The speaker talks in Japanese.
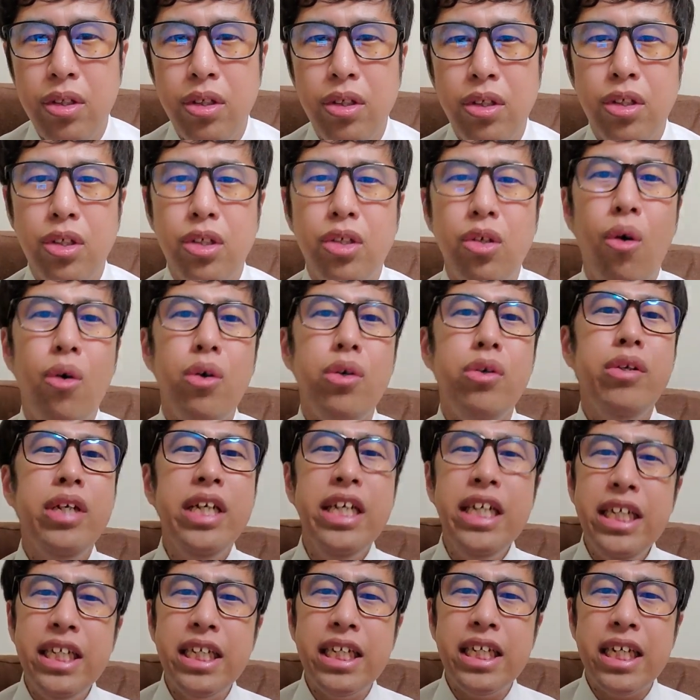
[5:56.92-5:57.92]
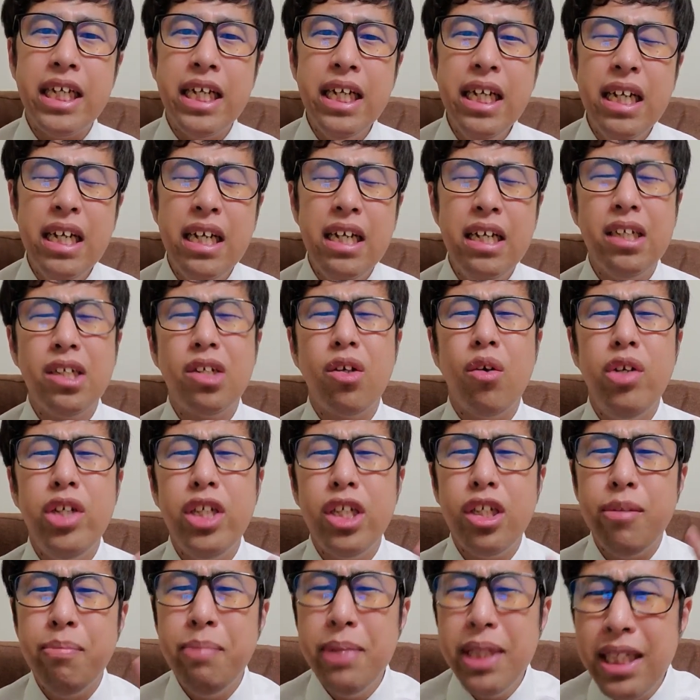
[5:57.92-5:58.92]
そういう意識、そういう意
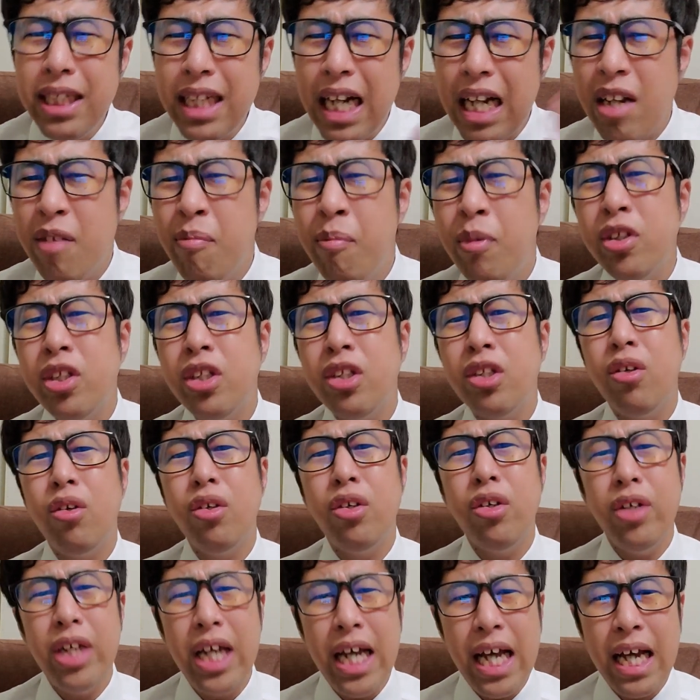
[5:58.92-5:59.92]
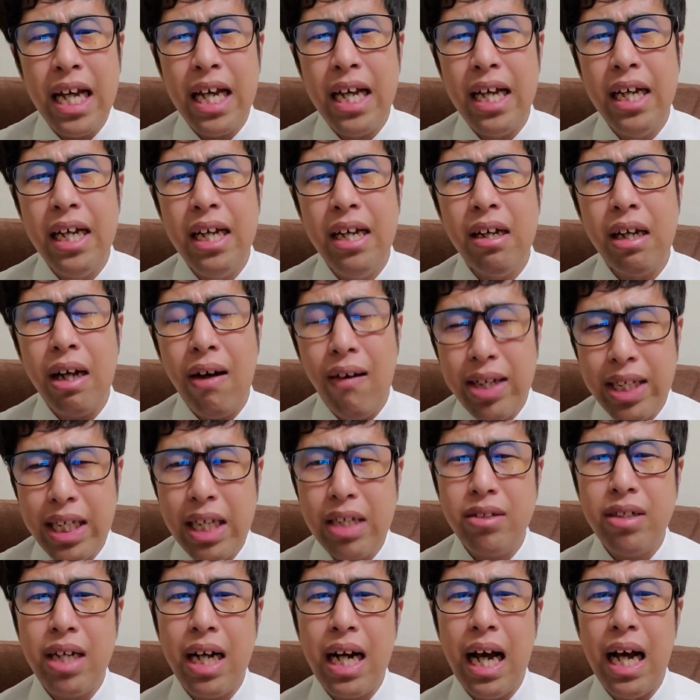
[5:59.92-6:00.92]
識みんなで持つことで変わっ
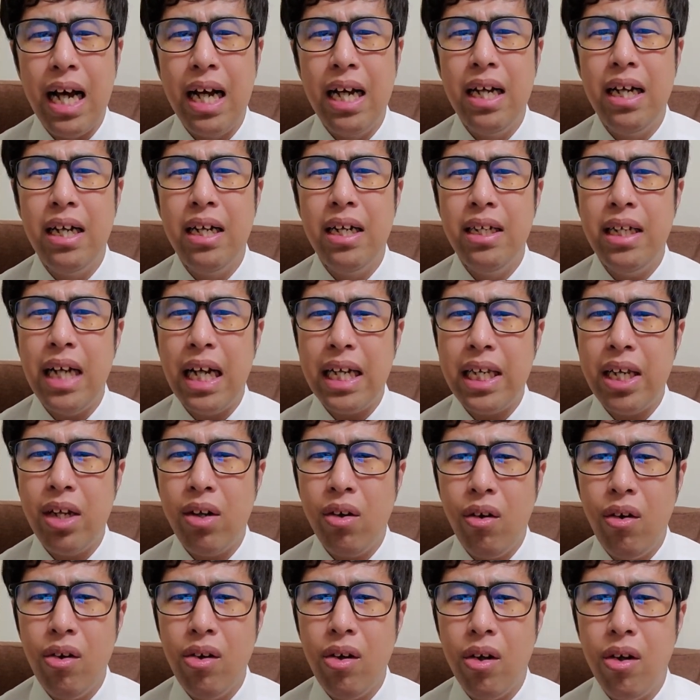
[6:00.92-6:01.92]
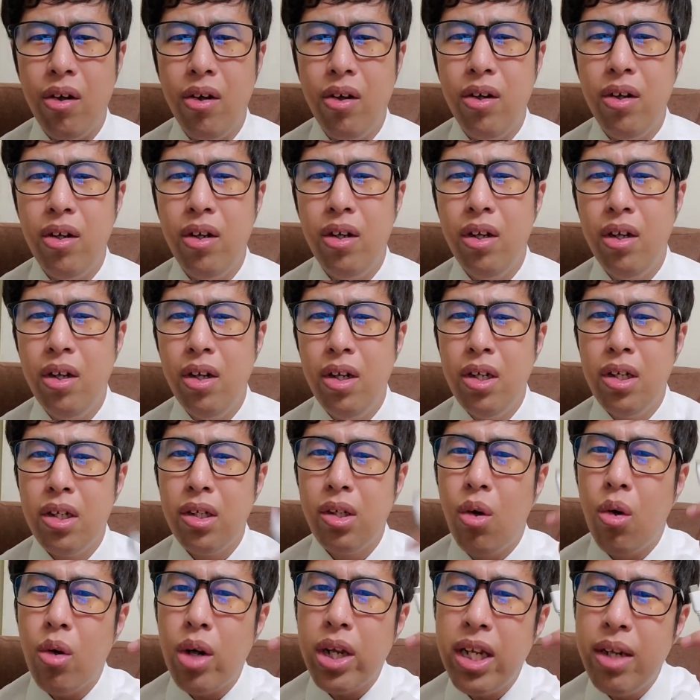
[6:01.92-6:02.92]
ていくから、やってこうよ。
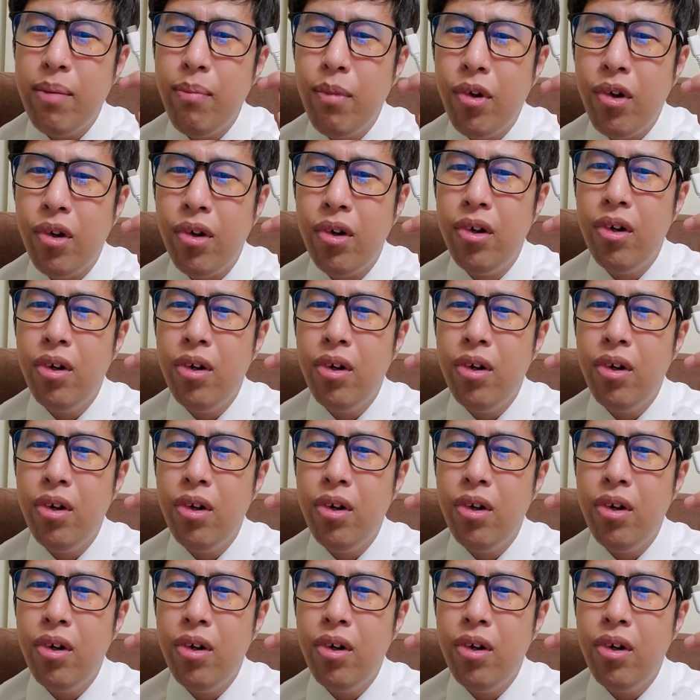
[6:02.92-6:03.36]
これでもう